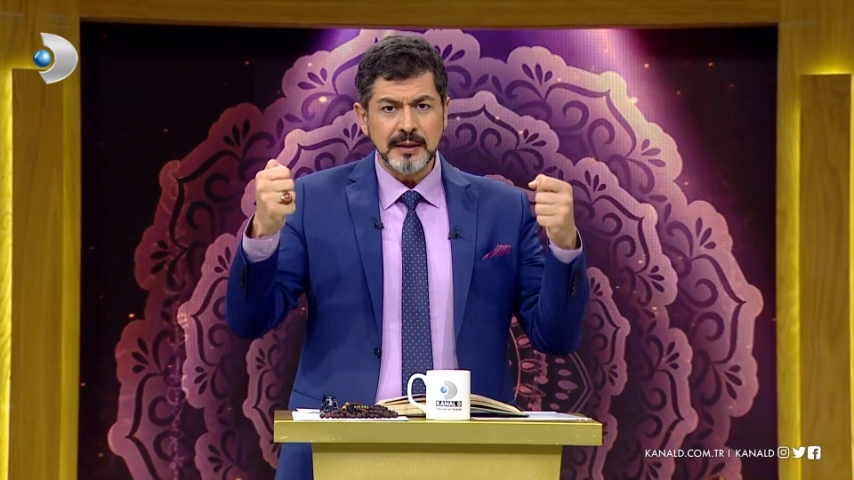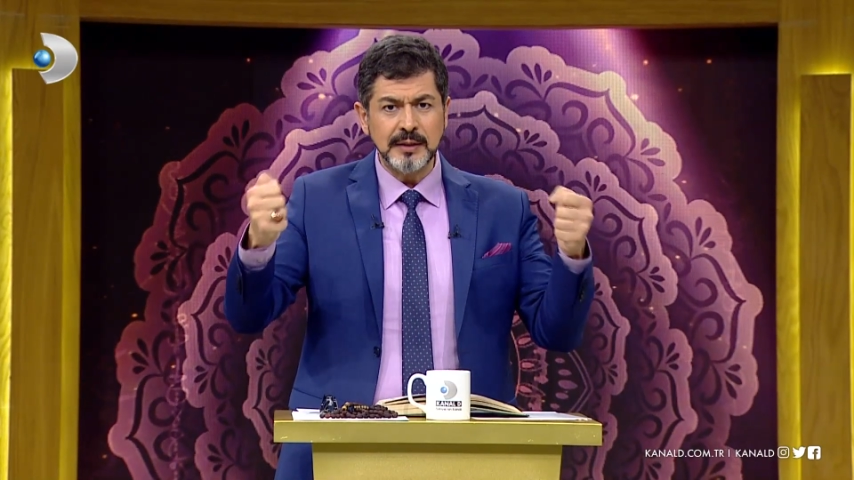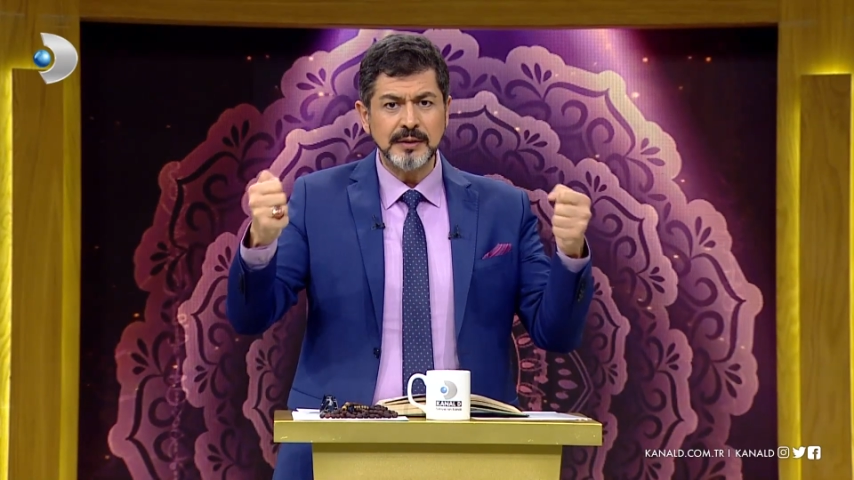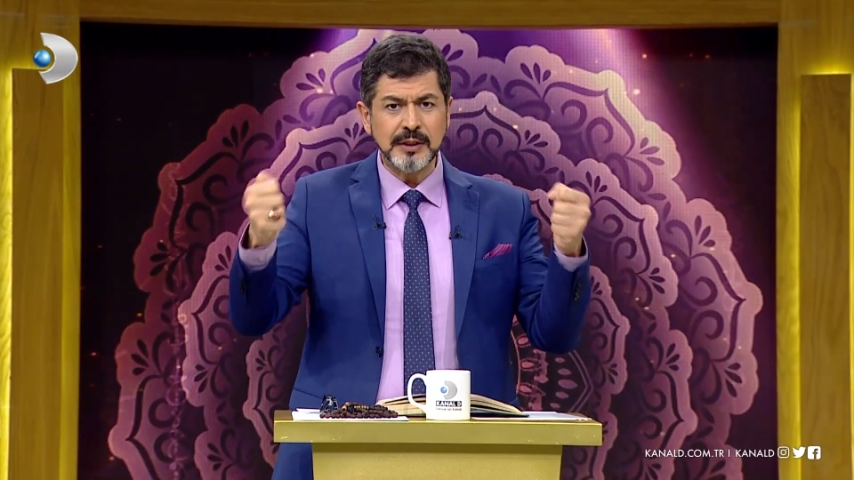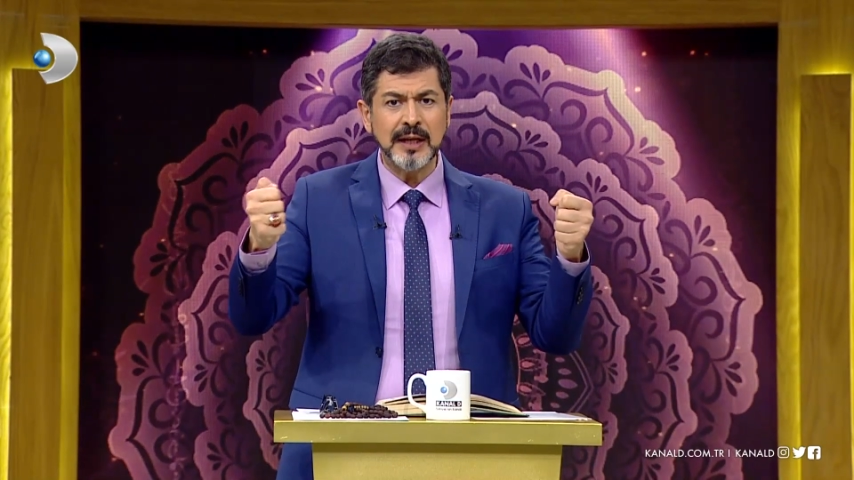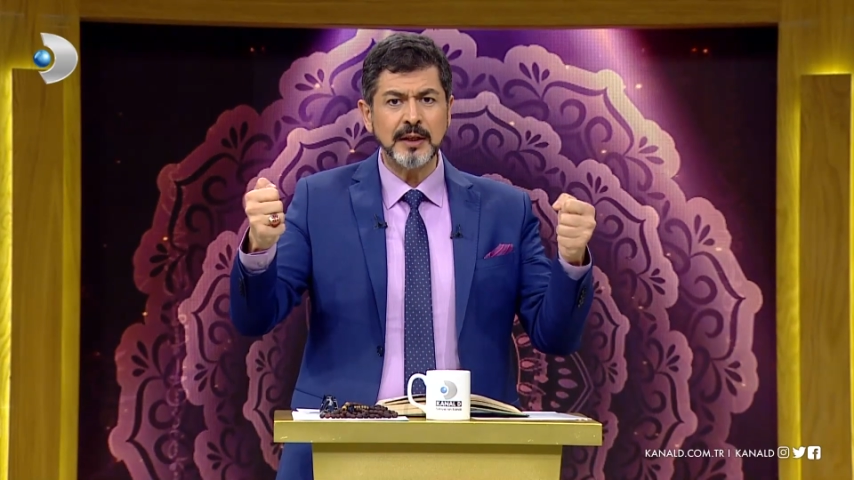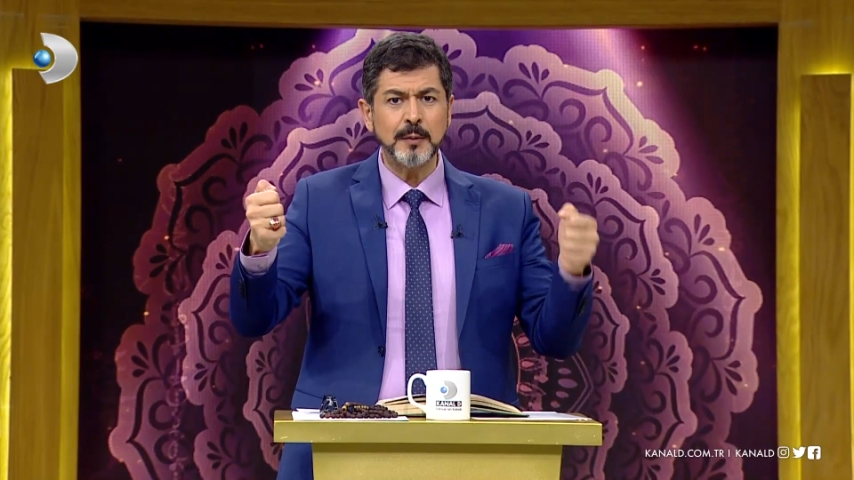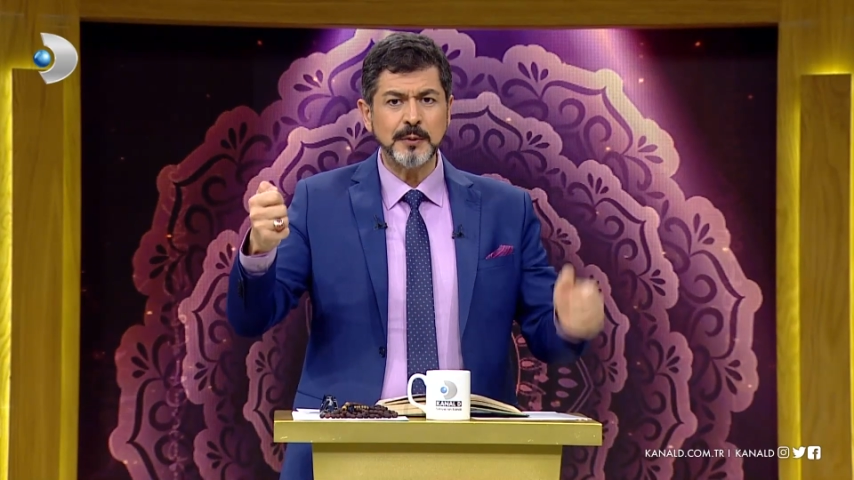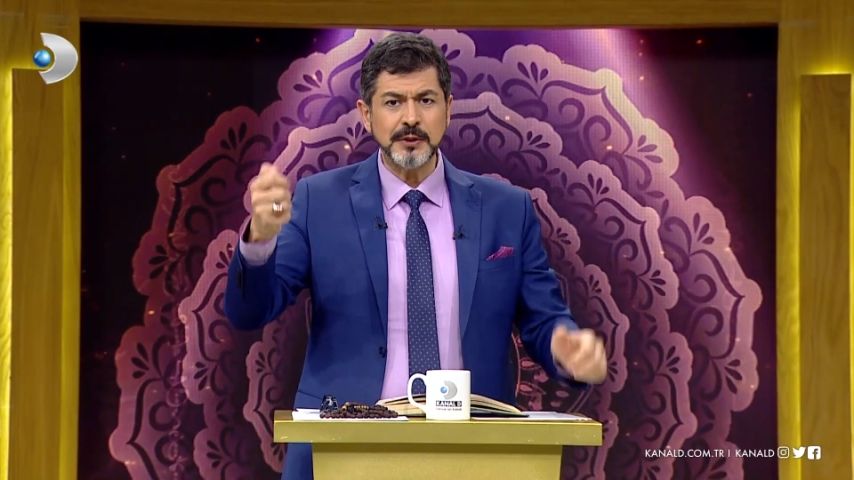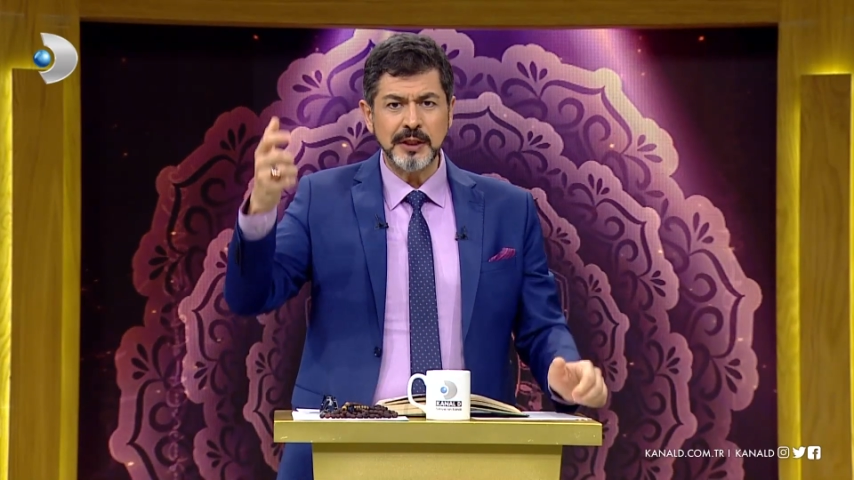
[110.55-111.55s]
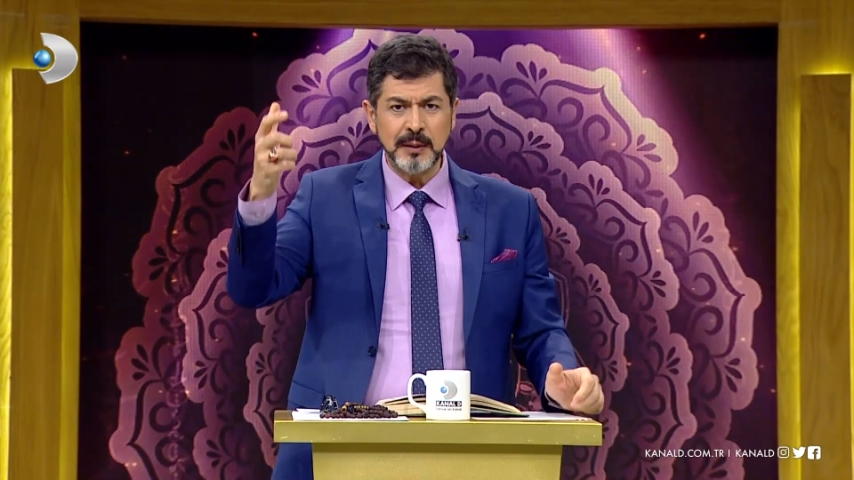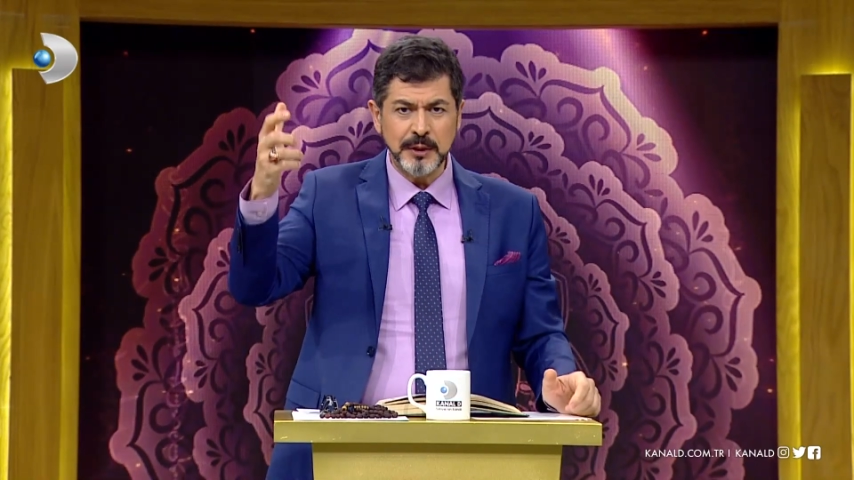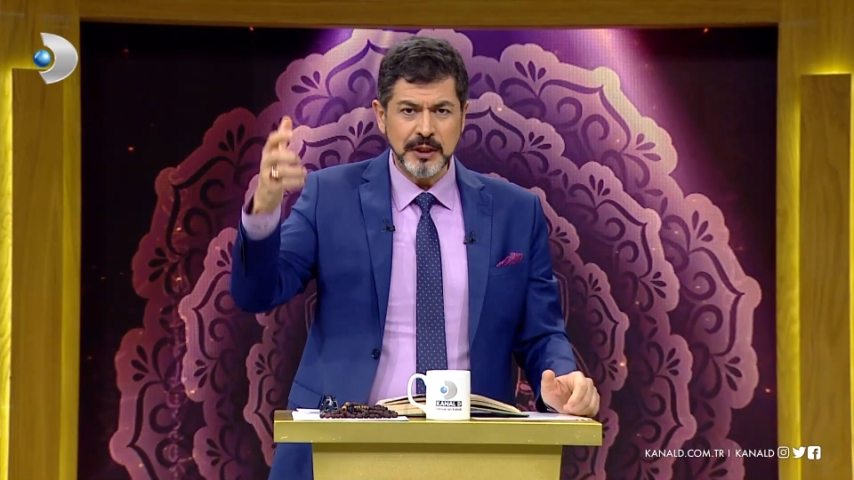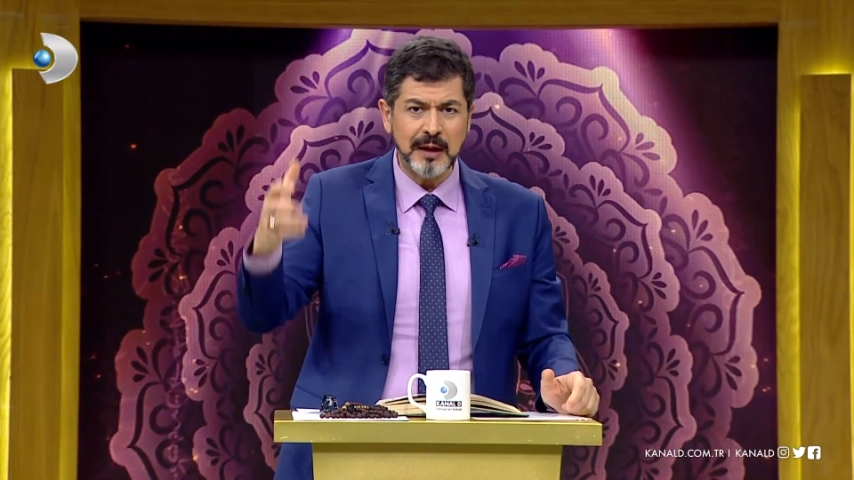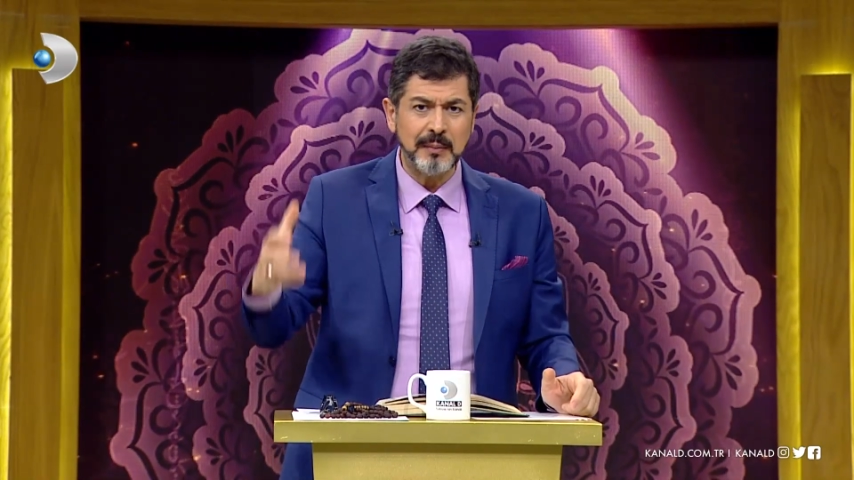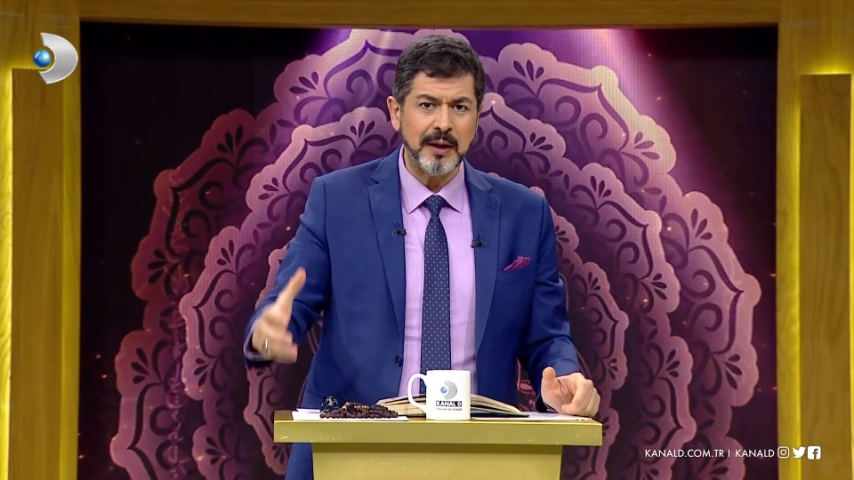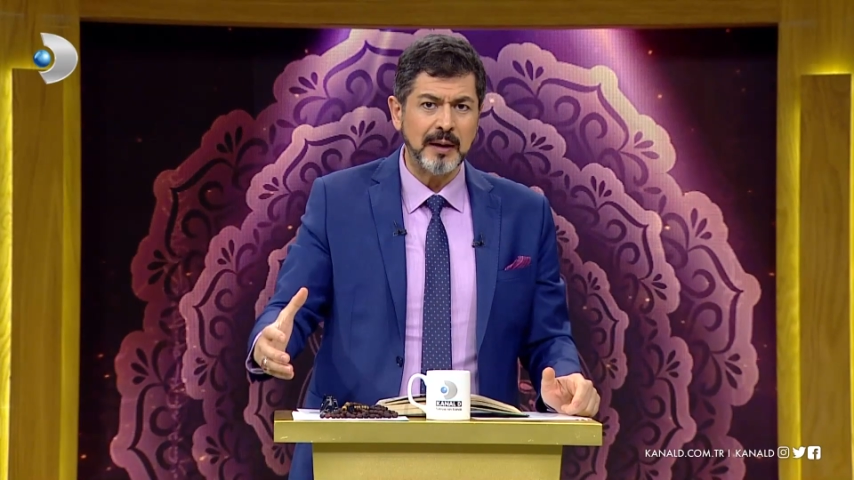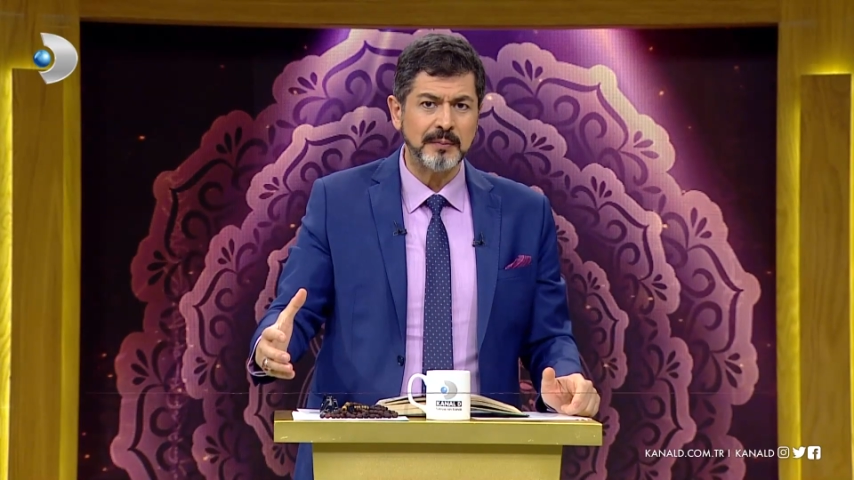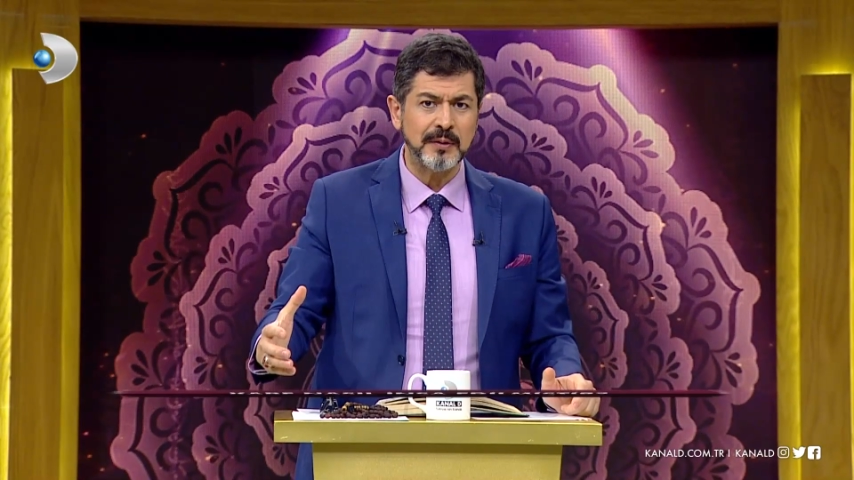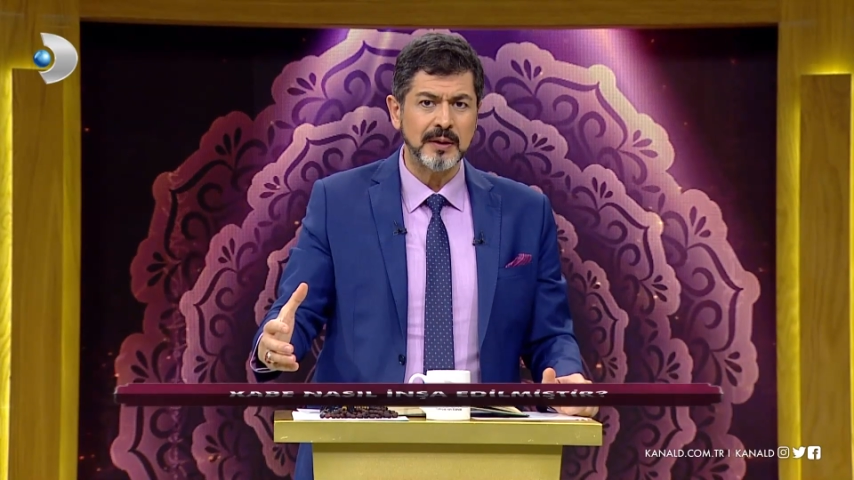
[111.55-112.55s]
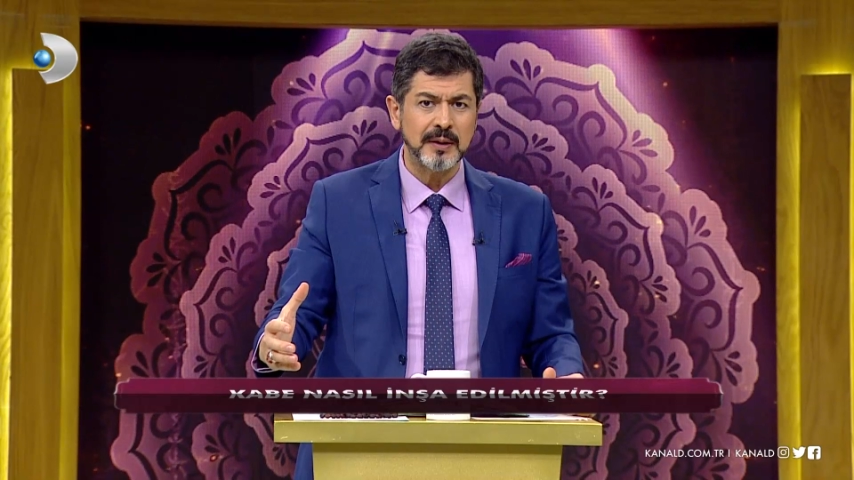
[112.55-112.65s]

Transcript: insan yapısıyla bir Kabe yaptı.